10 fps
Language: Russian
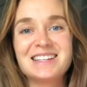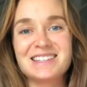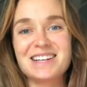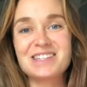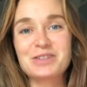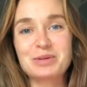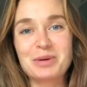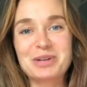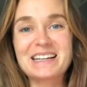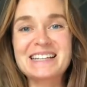Здравствуйте, мои
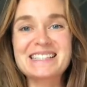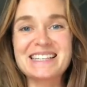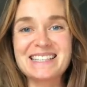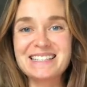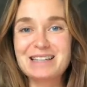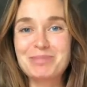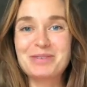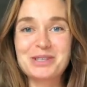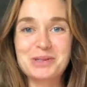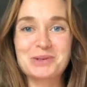прекрасные зрители,
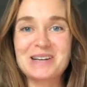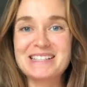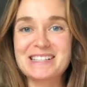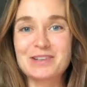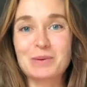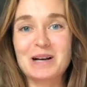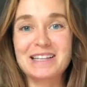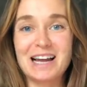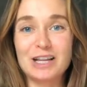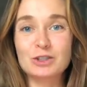приветствую вас на своем
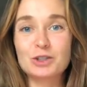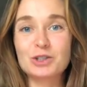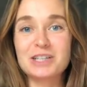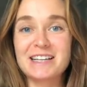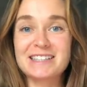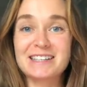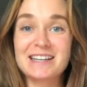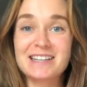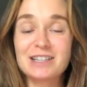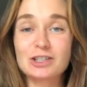канале. Ну что ж, я
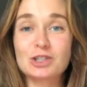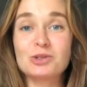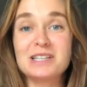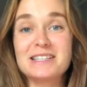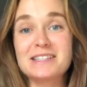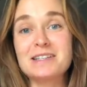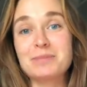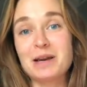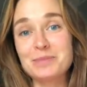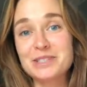сказала, что если
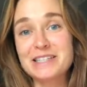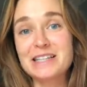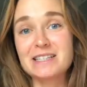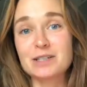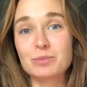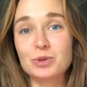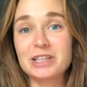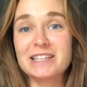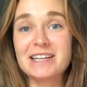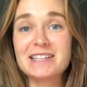моим зрительницам будет
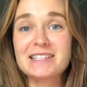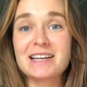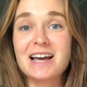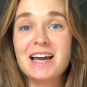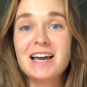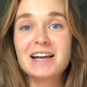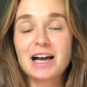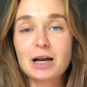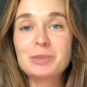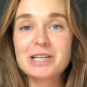интересно,
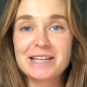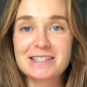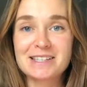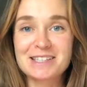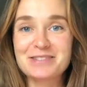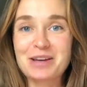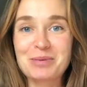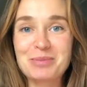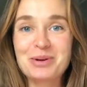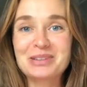как общаться со своим
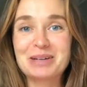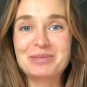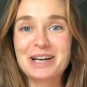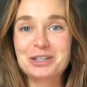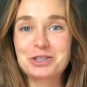ребенком так,